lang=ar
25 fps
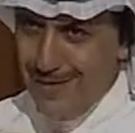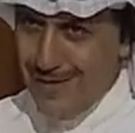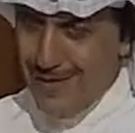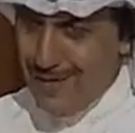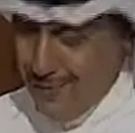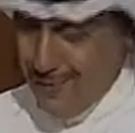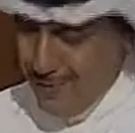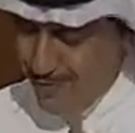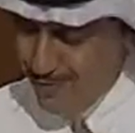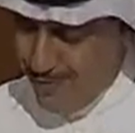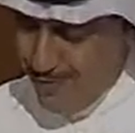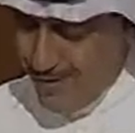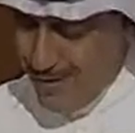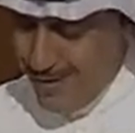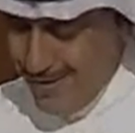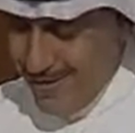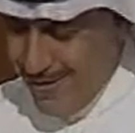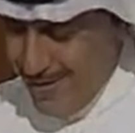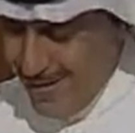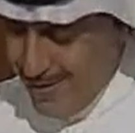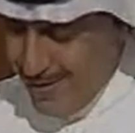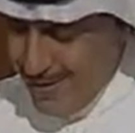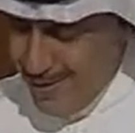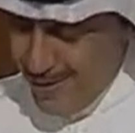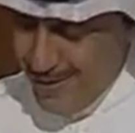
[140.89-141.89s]
سوف
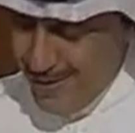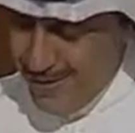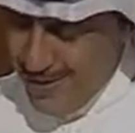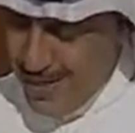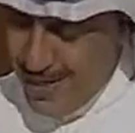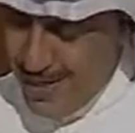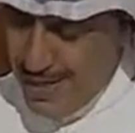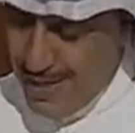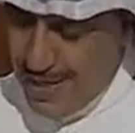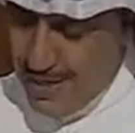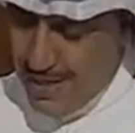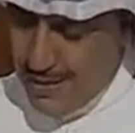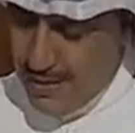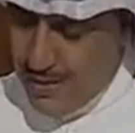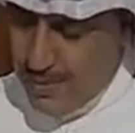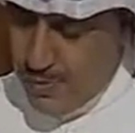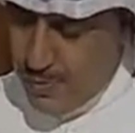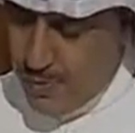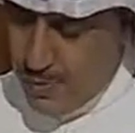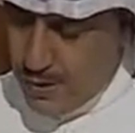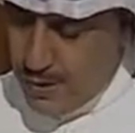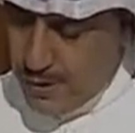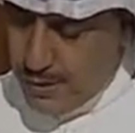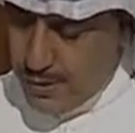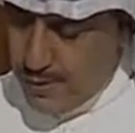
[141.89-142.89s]
يعني نعم
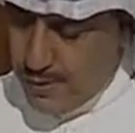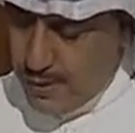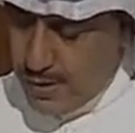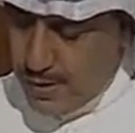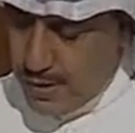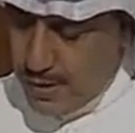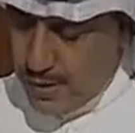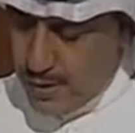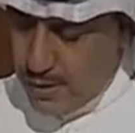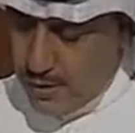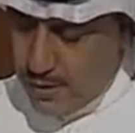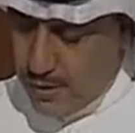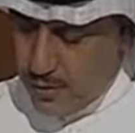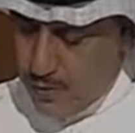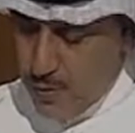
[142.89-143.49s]
طيب طبعا آه،